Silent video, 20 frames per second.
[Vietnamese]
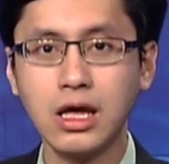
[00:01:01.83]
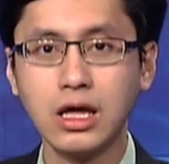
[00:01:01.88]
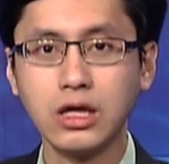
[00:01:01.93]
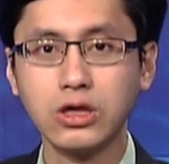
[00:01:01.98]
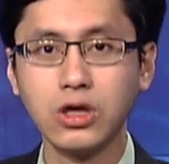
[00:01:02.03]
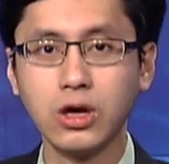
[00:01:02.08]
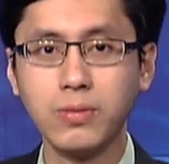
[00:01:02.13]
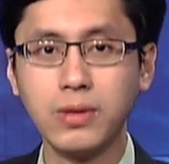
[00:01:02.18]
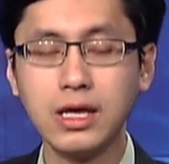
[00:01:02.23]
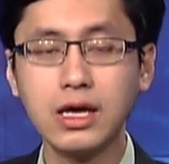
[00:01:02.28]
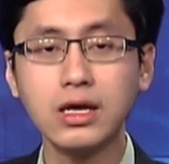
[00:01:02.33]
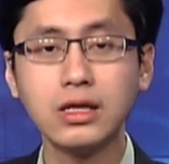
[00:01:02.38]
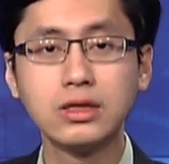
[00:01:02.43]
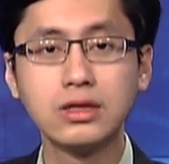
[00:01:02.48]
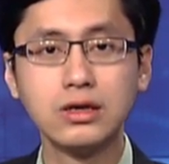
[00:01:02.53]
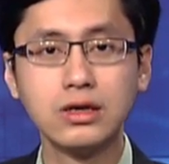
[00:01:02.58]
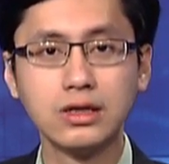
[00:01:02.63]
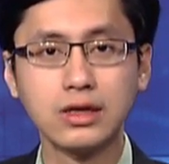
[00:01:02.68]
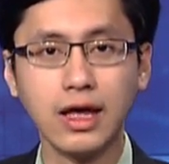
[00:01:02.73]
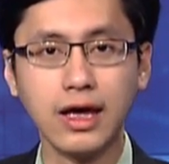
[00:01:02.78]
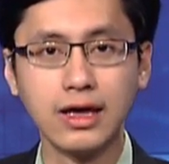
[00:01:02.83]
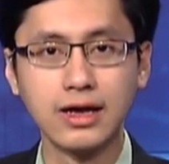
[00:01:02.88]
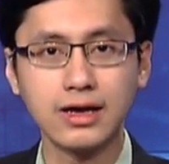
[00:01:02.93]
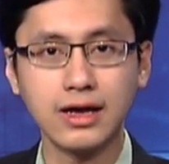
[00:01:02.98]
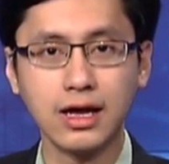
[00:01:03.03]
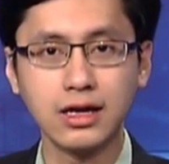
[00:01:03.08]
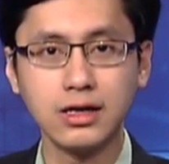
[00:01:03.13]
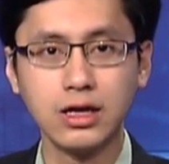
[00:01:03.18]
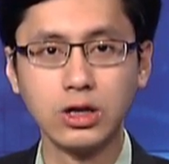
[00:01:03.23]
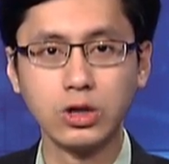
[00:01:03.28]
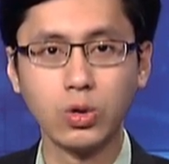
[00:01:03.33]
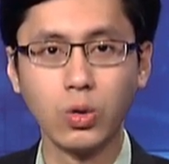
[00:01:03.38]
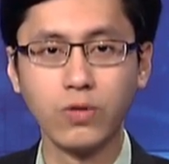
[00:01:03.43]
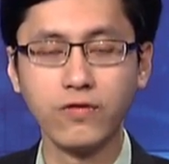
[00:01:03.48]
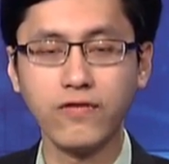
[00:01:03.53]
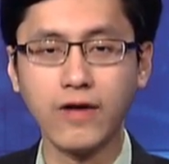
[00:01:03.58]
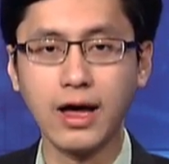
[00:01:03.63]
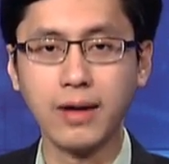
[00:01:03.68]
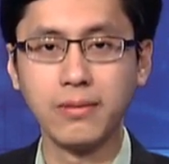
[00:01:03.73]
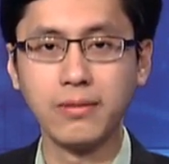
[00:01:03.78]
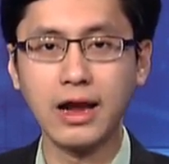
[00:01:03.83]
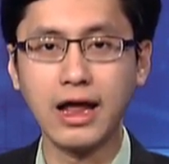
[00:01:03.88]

cho biết chưa thể khẳng định thủ phạm